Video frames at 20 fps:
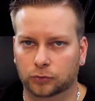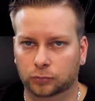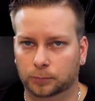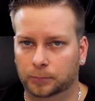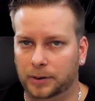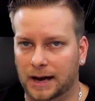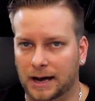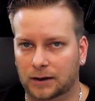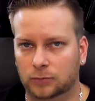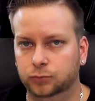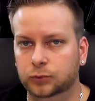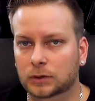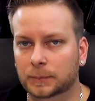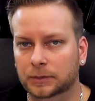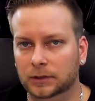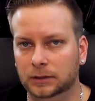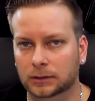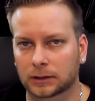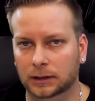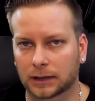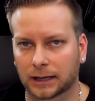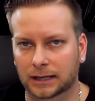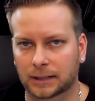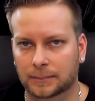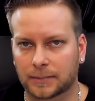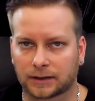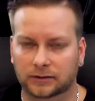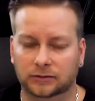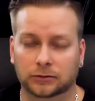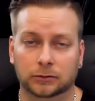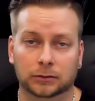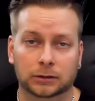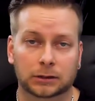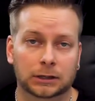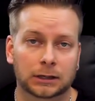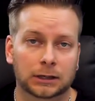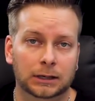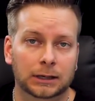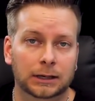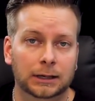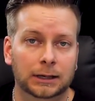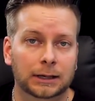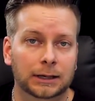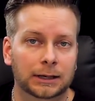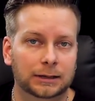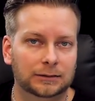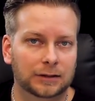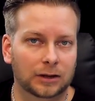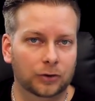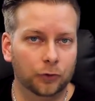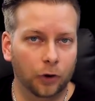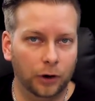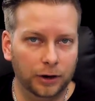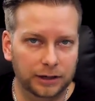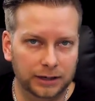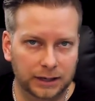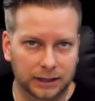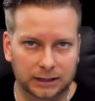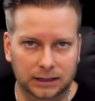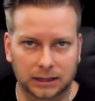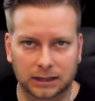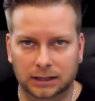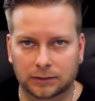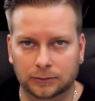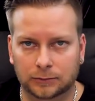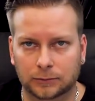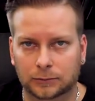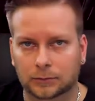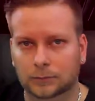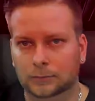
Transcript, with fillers: so ein paar Creepy-Elemente. Der neue dagegen,